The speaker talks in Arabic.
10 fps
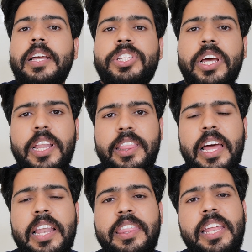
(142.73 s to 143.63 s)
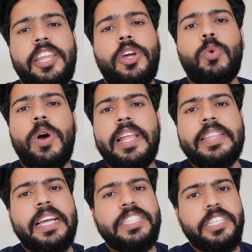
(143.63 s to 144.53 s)
شغله ثالثه اللي هو
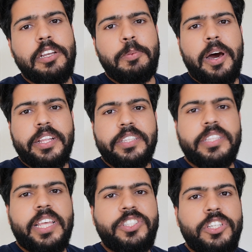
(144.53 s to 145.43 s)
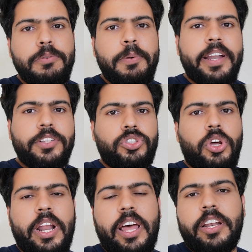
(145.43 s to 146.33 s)
الدكشن البارد الدكشن البارد
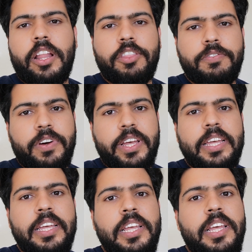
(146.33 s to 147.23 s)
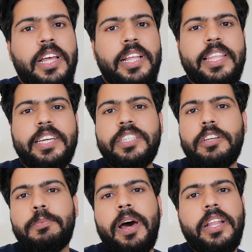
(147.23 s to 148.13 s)
شلون راح ننظفه الدكشن
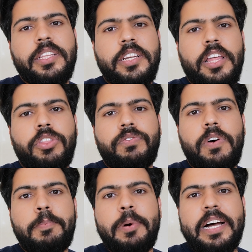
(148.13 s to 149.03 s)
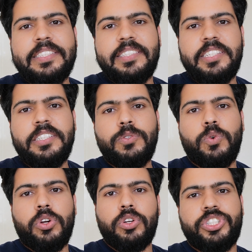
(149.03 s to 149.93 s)
البارد ننظفه ببنزين
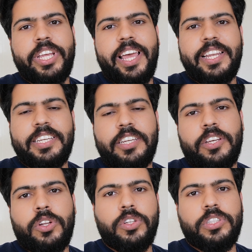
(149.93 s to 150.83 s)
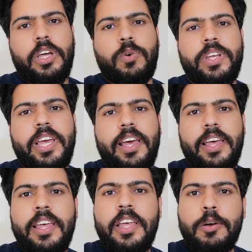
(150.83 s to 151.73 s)
والرشة يعني نحطه
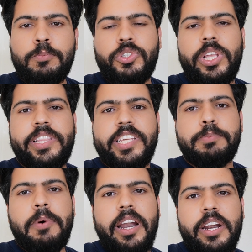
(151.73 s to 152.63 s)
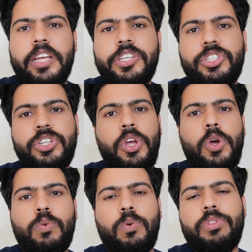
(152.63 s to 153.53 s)
ويا مسدس مال رش
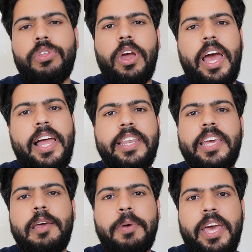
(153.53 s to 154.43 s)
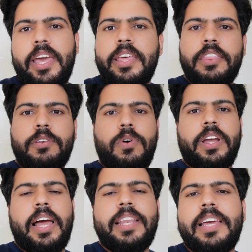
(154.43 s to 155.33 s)
ونضخ عليه بحيث
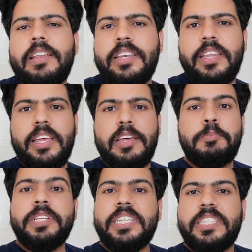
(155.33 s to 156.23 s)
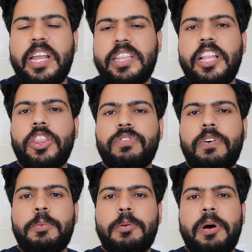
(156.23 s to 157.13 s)
نوقع لان ما تقدر
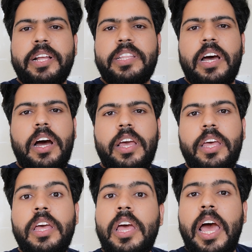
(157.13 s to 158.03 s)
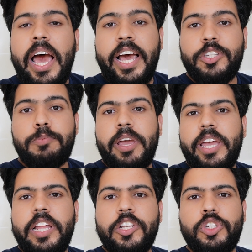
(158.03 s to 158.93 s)
تنظفه بالماده هاي حجمه
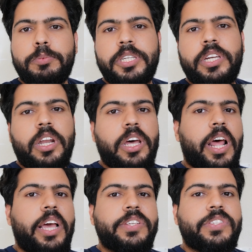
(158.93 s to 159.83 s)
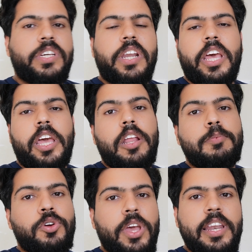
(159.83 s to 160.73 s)
حيل كبير راح يصير
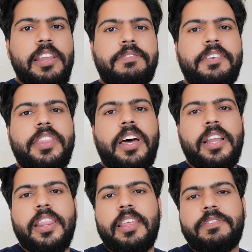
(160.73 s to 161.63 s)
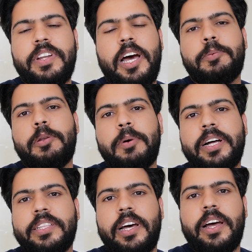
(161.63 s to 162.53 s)
حيل مكلف اذا نظفناه
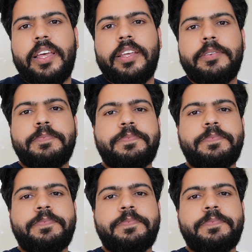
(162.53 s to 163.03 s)
بالماده هاي